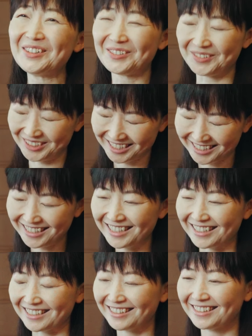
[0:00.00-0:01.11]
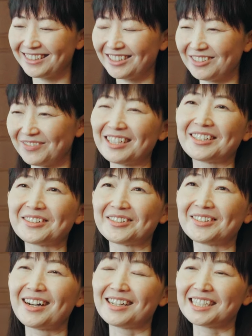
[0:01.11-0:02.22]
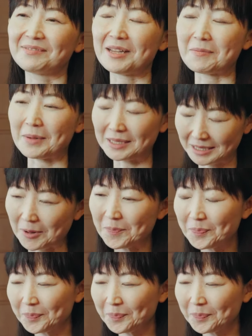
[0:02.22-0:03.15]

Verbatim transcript: 思って、勉強を始めました。